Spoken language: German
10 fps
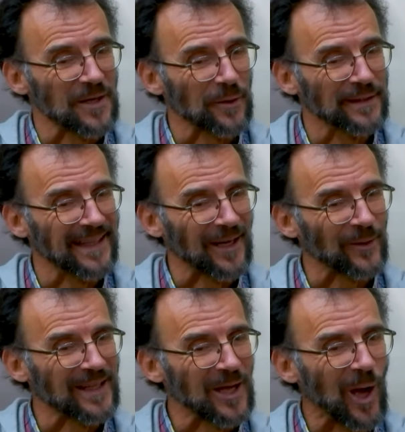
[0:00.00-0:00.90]
sagen, die
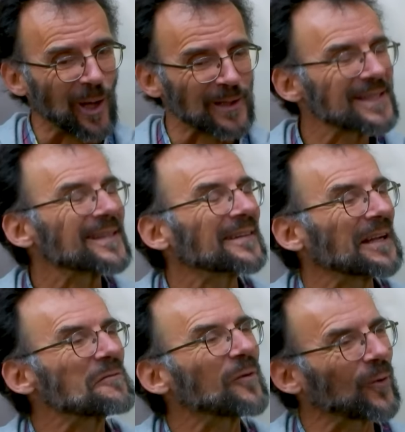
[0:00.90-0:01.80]
radikalsten
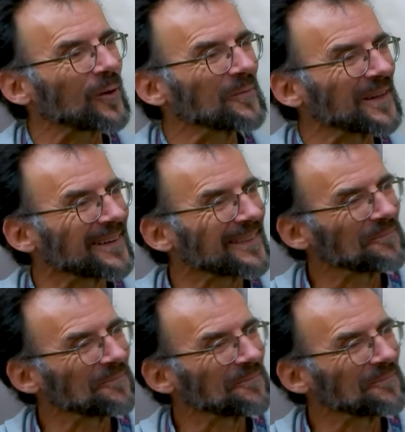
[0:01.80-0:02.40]
Reformer.